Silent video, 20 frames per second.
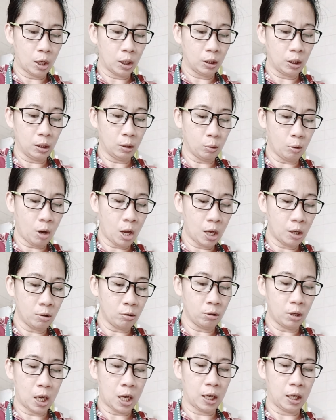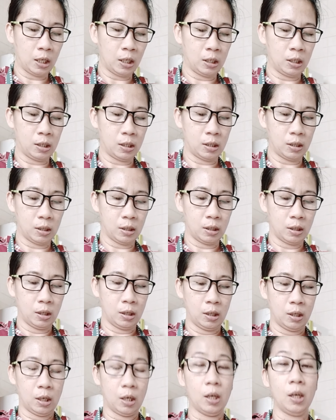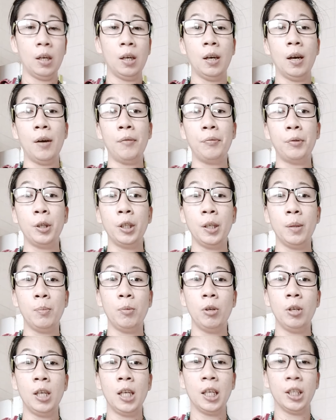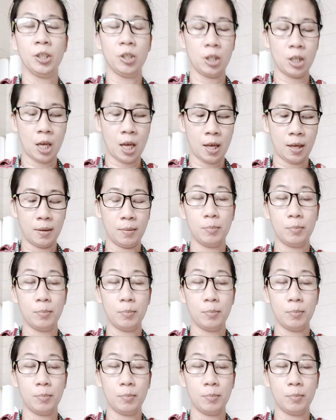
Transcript: At ito ano guys, uh, affordable lang siya.